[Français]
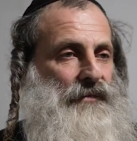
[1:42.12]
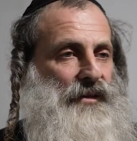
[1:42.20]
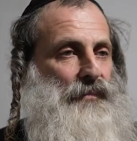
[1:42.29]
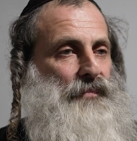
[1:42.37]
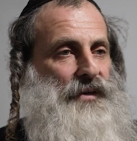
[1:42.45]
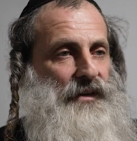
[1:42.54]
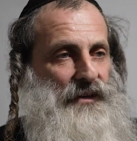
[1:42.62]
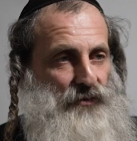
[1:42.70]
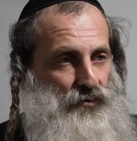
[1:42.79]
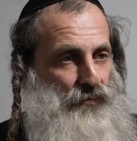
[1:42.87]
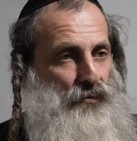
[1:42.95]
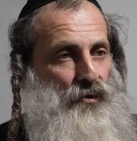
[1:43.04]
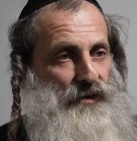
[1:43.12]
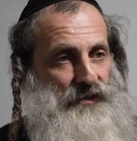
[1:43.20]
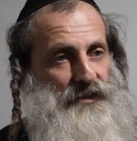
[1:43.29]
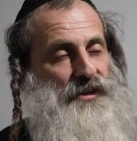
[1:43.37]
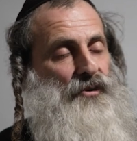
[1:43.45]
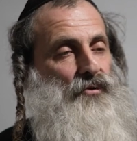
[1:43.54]
des pierres, du bois,
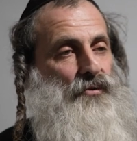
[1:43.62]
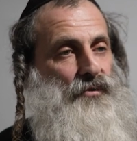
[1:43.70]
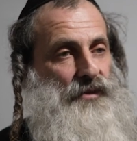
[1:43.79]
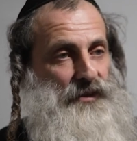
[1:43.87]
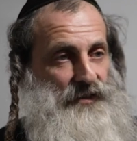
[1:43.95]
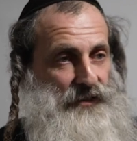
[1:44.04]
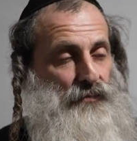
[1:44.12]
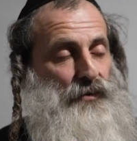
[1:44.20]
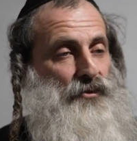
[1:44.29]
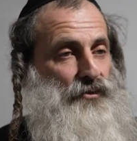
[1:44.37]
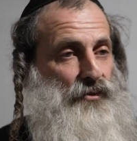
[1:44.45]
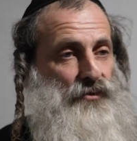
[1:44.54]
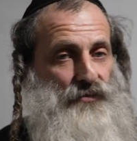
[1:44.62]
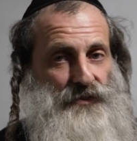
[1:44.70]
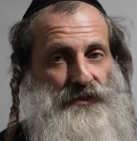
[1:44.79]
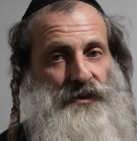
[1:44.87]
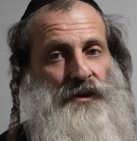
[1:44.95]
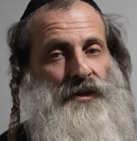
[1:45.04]
hein, et c'est une bonne chose, on
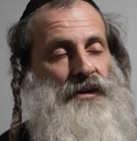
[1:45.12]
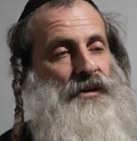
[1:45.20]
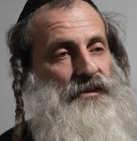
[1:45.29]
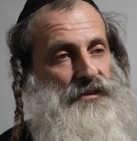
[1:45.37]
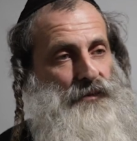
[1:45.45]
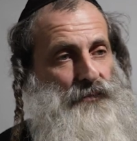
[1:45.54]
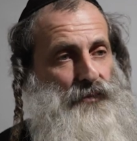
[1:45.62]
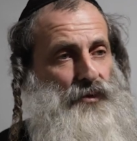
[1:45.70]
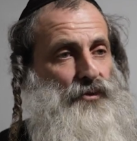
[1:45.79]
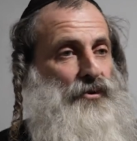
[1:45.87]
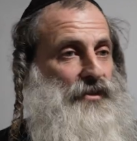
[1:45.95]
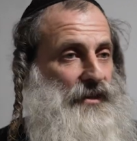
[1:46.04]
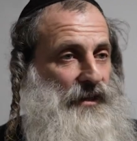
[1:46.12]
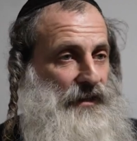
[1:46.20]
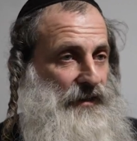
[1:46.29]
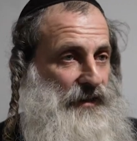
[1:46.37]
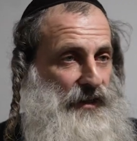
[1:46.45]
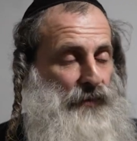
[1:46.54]
dit. C'est une bonne chose qu'il ait,
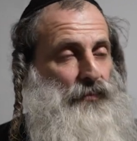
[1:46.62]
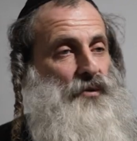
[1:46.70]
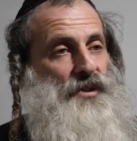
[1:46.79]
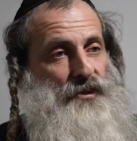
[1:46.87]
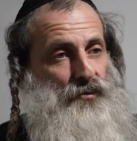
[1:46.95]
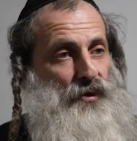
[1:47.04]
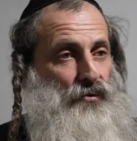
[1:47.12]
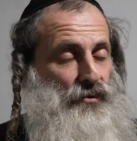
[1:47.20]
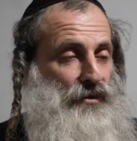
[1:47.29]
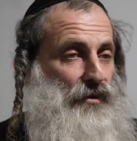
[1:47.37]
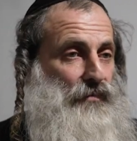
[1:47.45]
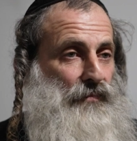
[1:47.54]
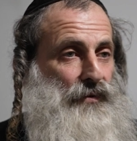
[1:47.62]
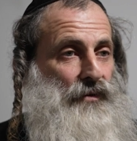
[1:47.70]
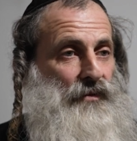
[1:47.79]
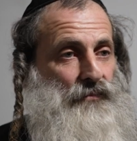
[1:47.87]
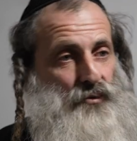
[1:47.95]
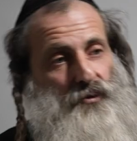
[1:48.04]
pu détruire le temple
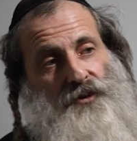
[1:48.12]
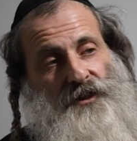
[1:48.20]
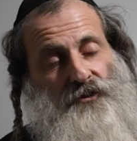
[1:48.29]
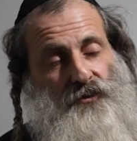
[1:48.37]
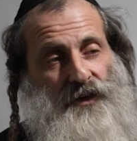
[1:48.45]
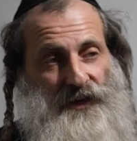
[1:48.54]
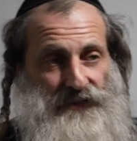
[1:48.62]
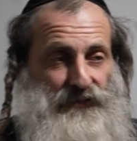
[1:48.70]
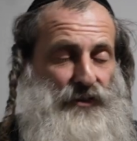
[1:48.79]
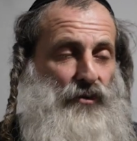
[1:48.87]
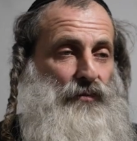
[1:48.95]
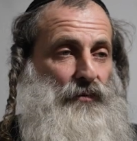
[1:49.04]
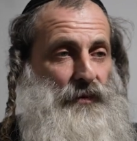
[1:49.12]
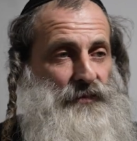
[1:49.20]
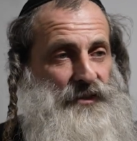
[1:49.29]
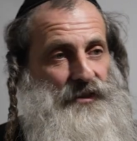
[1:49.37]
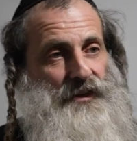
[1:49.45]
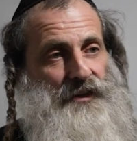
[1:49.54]
plutôt que détruire Shalom, le peuple
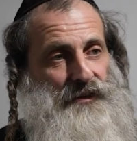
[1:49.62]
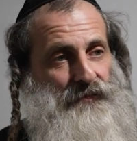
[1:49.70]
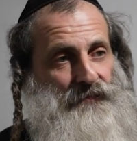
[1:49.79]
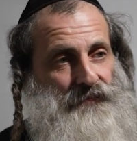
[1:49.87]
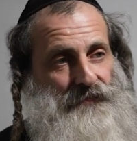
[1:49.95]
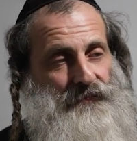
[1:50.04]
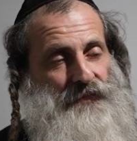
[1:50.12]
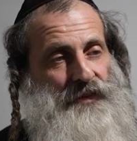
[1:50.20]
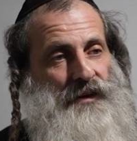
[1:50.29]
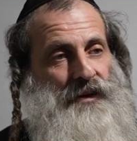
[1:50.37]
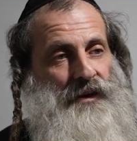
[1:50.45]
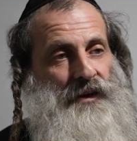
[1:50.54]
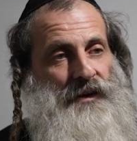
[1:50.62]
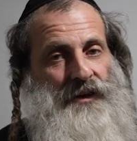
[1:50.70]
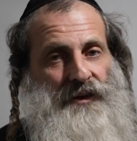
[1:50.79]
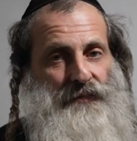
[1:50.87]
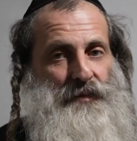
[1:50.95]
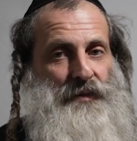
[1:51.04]
d'Israël.
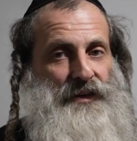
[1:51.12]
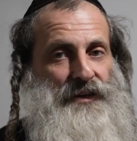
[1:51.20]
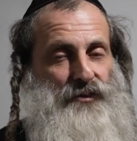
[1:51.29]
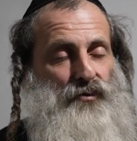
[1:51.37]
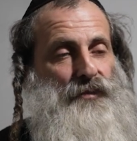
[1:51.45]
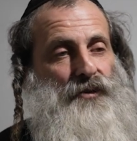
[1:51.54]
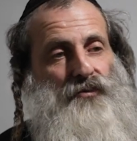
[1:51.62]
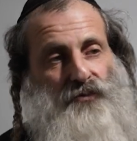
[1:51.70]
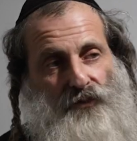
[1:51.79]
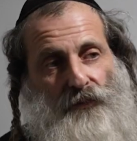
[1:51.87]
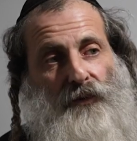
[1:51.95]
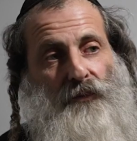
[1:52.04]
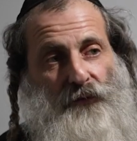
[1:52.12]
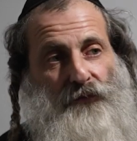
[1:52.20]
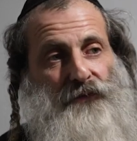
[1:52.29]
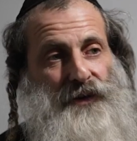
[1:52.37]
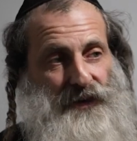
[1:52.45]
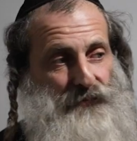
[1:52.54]
Mais malgré tout, maintenant, comment on peut
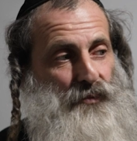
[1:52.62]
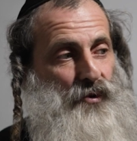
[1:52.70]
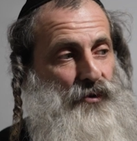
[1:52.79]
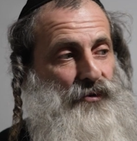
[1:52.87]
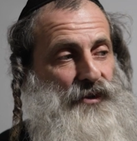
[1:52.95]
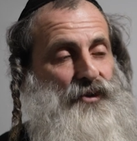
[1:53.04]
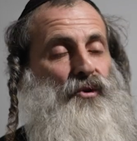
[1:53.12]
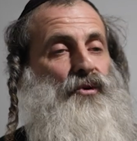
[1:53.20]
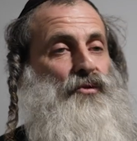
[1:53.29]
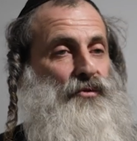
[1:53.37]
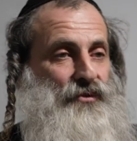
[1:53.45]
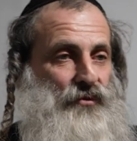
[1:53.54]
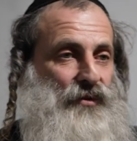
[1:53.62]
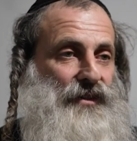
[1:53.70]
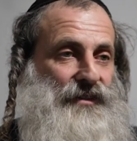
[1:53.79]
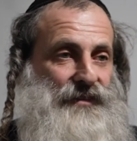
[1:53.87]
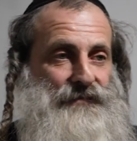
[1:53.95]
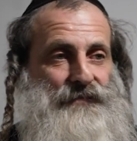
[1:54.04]
faire pour qu'il le
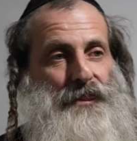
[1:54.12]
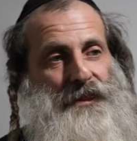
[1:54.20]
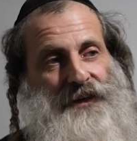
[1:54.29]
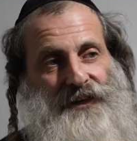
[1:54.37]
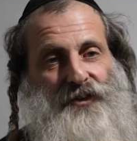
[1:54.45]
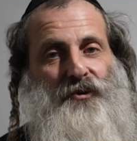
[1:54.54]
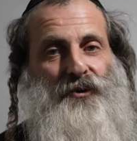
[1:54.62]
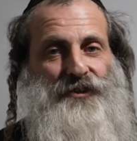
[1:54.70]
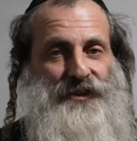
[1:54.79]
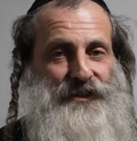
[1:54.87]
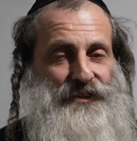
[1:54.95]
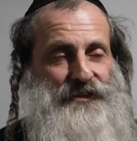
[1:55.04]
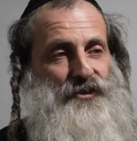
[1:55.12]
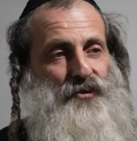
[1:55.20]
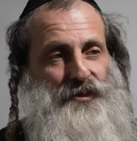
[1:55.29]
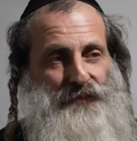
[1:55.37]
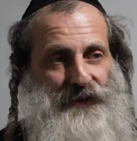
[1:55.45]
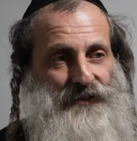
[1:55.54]
reconstruise et qu'il ne le
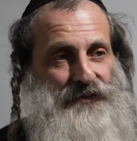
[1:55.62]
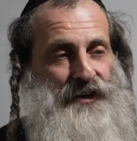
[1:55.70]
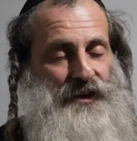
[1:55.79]
détruise pas